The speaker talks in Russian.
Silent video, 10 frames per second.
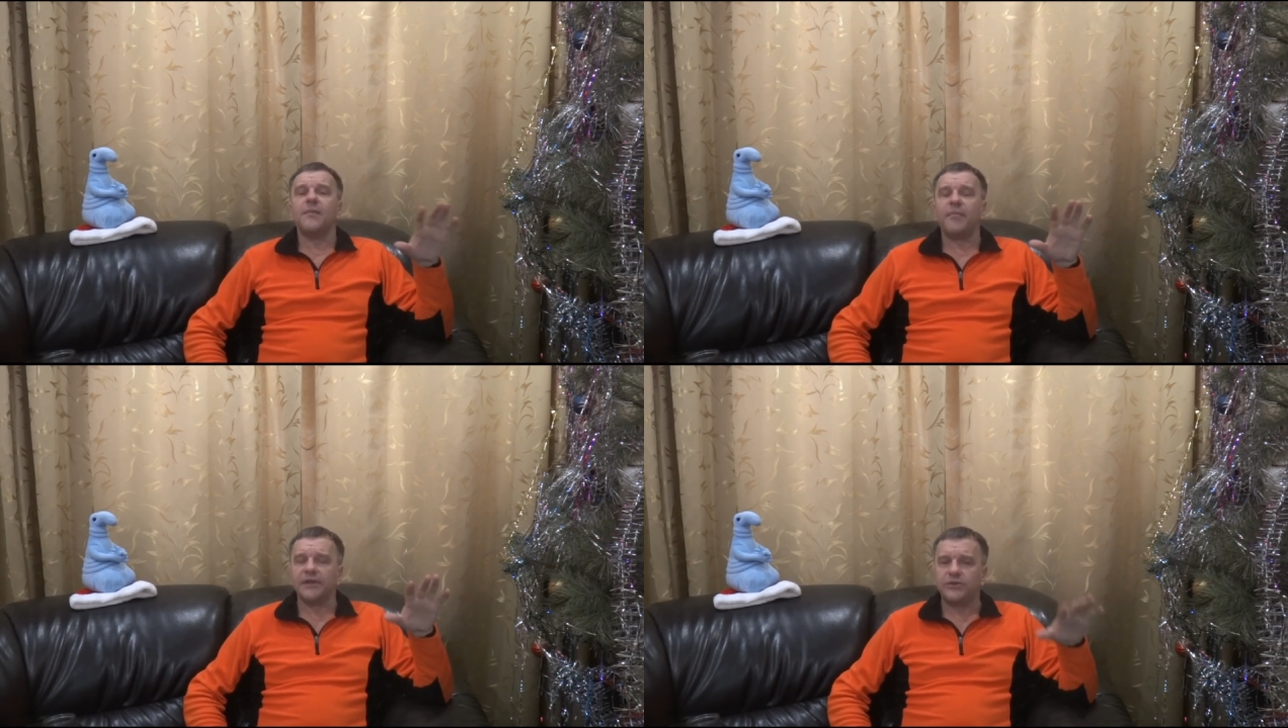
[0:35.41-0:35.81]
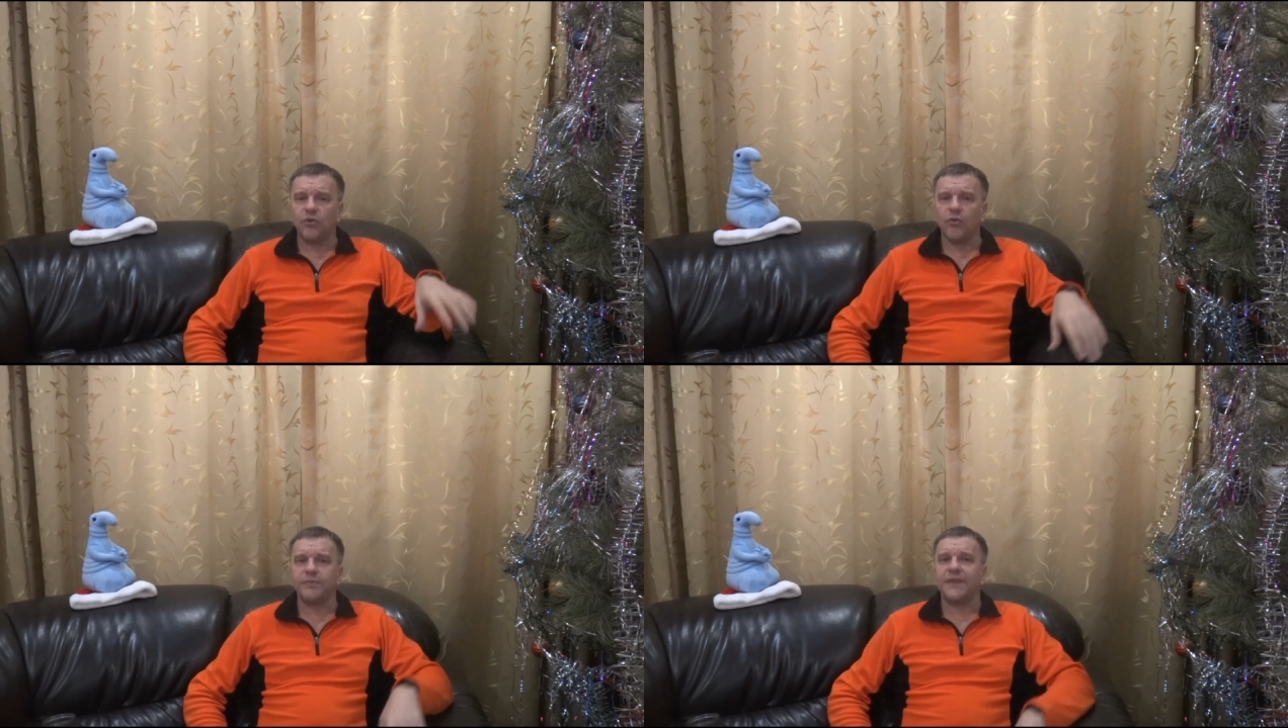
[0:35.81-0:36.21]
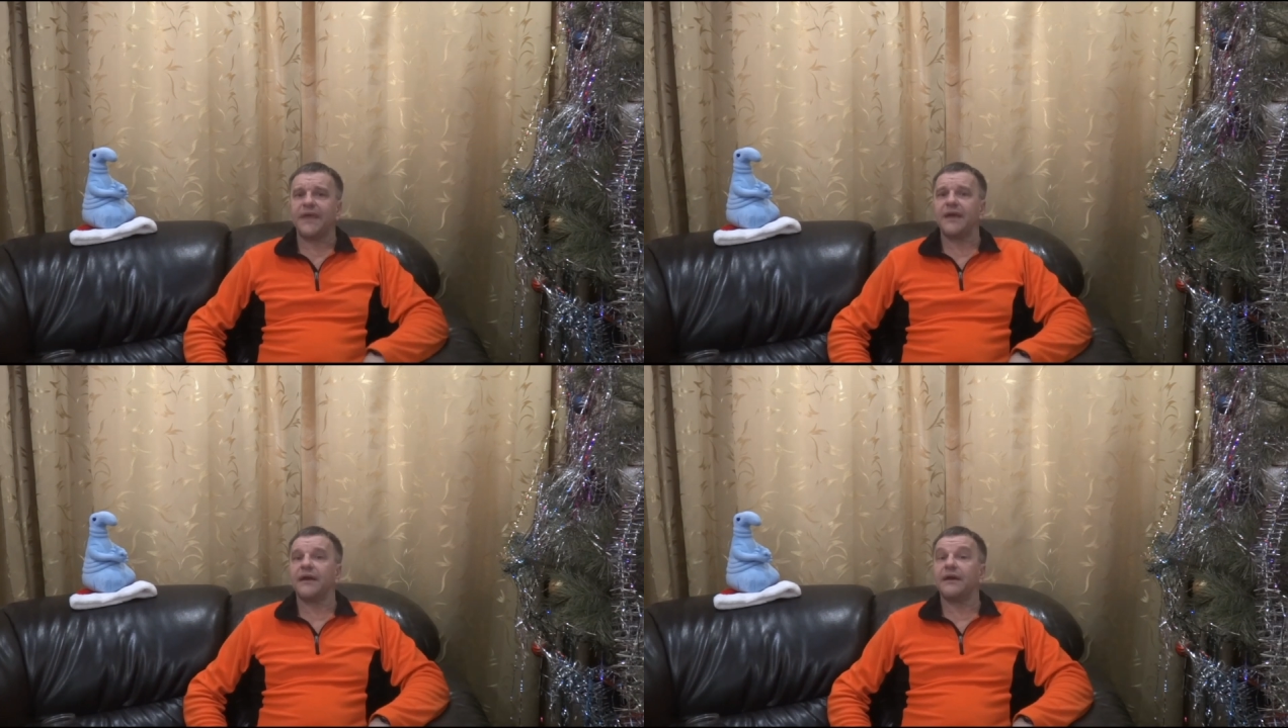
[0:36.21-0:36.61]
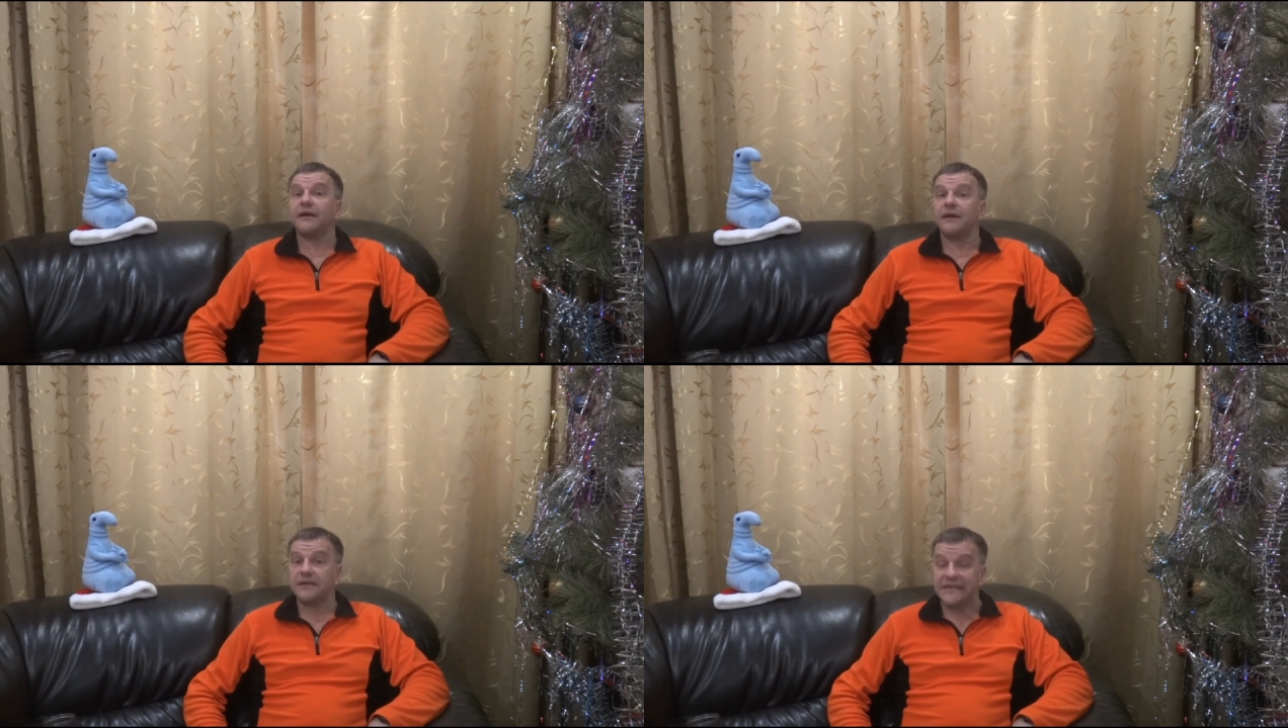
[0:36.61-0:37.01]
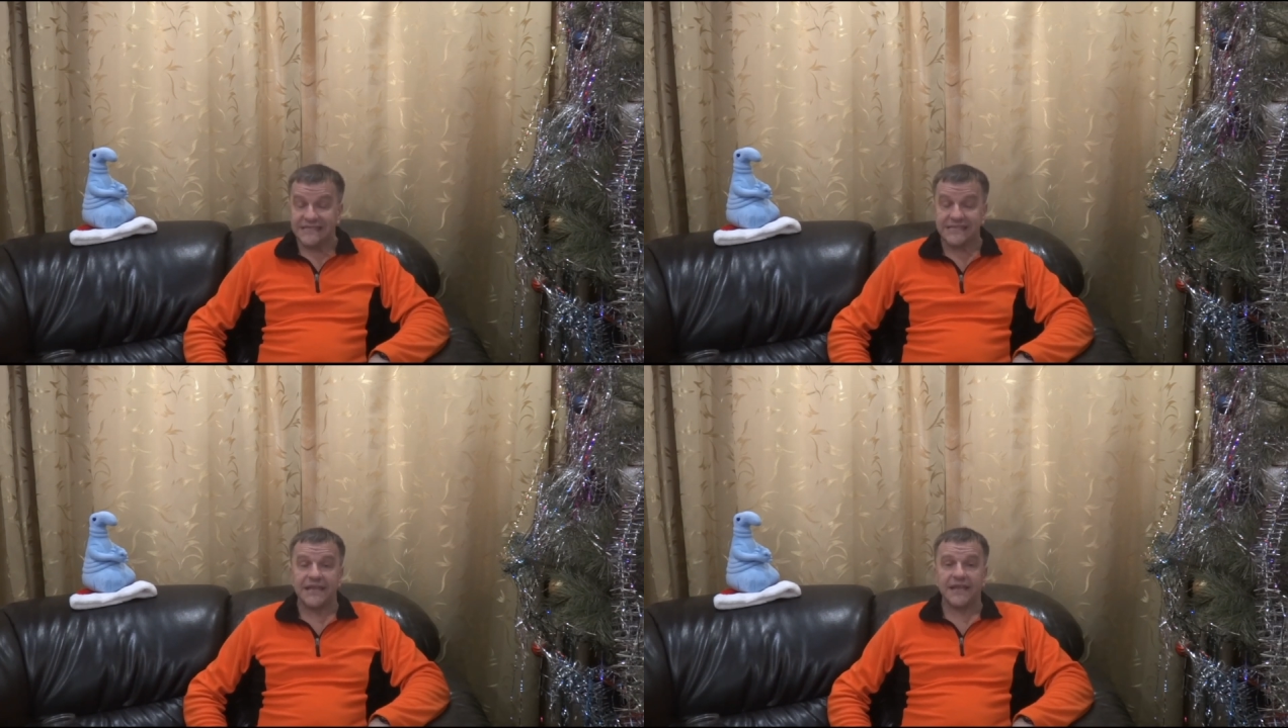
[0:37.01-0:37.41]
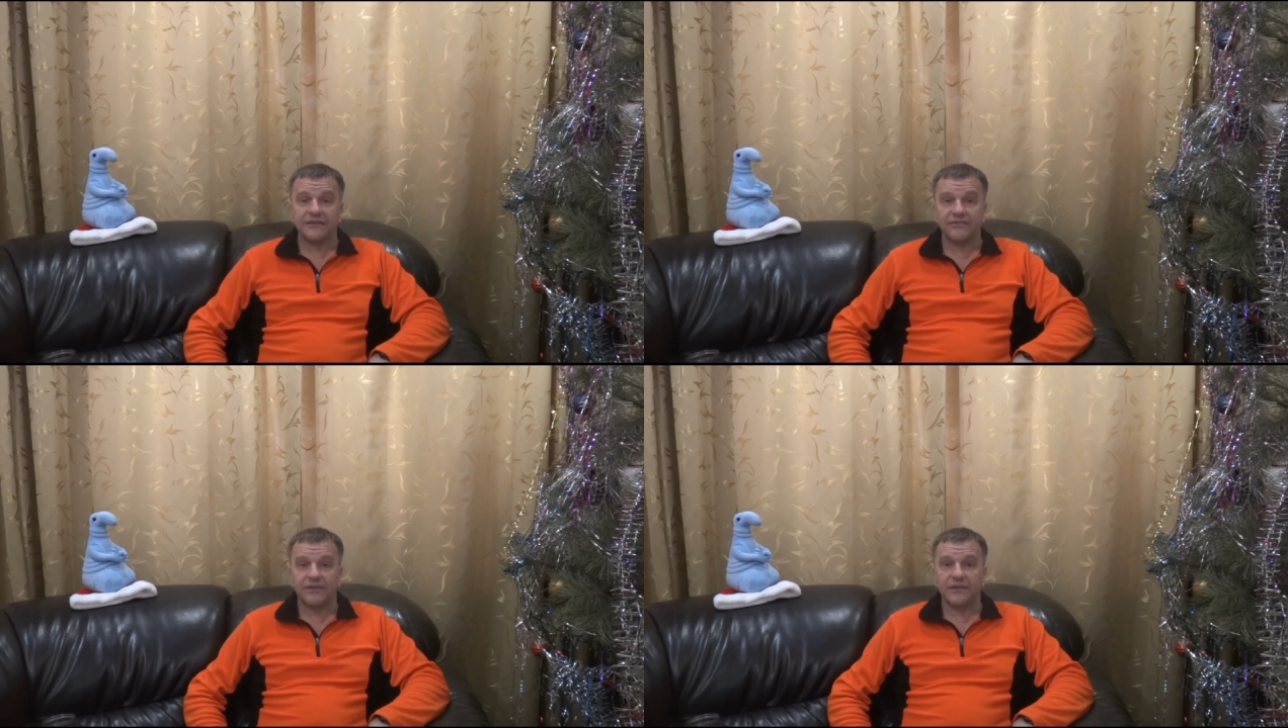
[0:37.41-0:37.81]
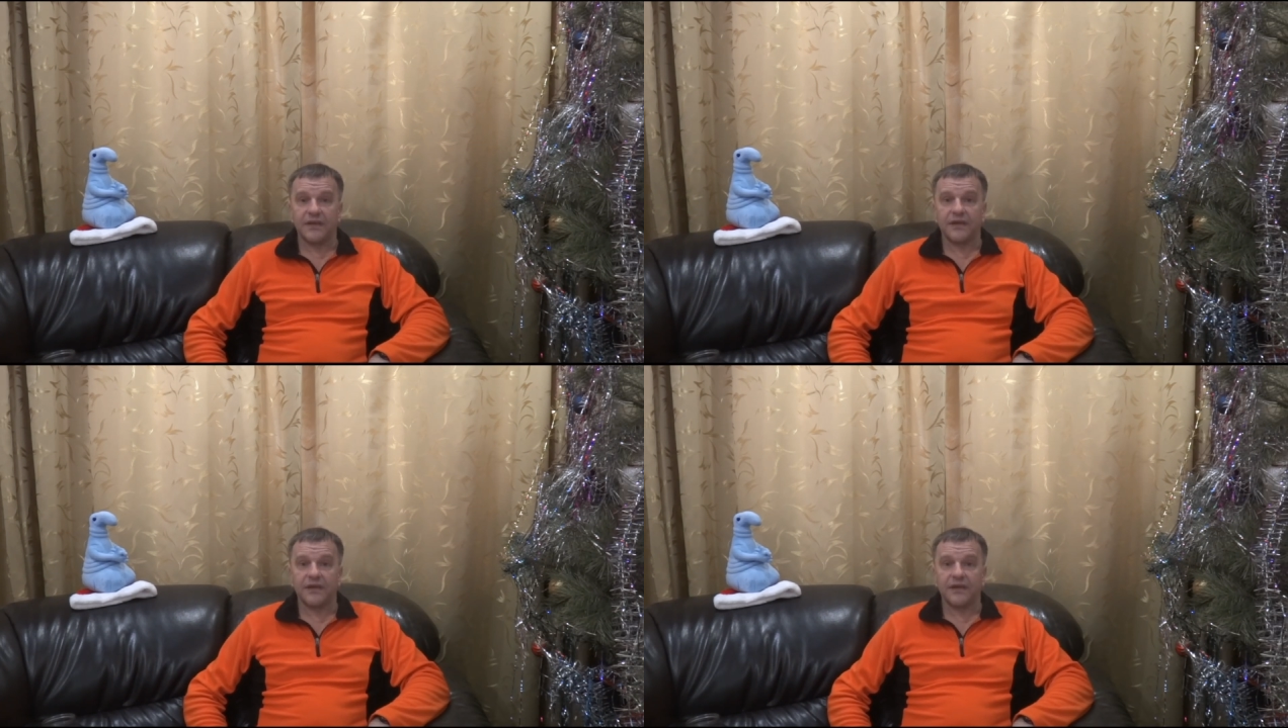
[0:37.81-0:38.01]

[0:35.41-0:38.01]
подобные э, исследования.